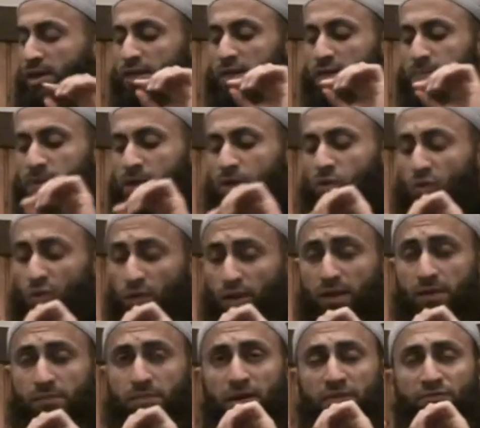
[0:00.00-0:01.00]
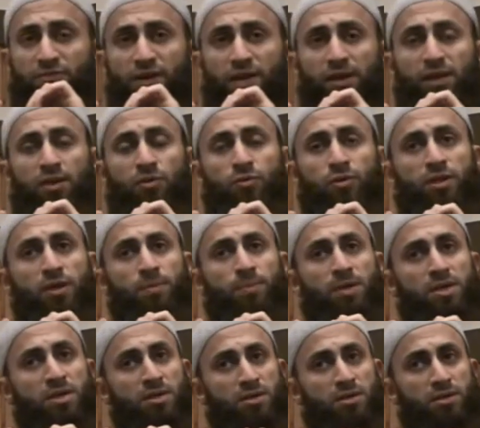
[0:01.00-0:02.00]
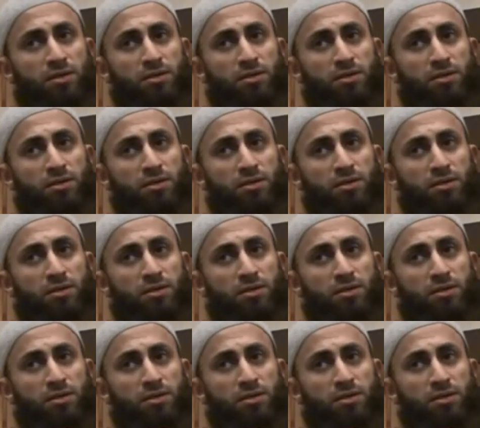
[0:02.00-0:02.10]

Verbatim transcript: يبقى كل ما فعله النبي